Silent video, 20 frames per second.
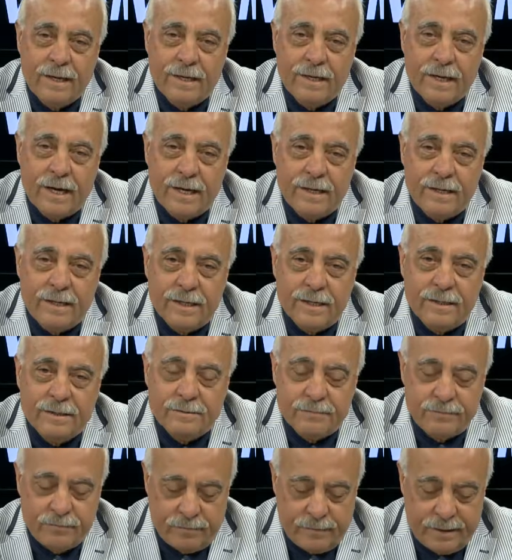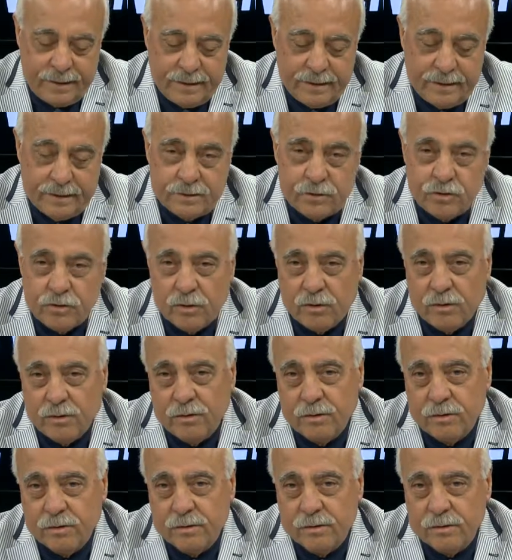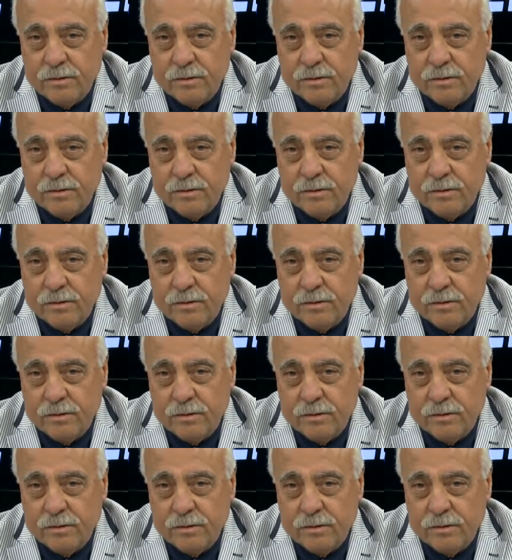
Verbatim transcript: Yani e, çok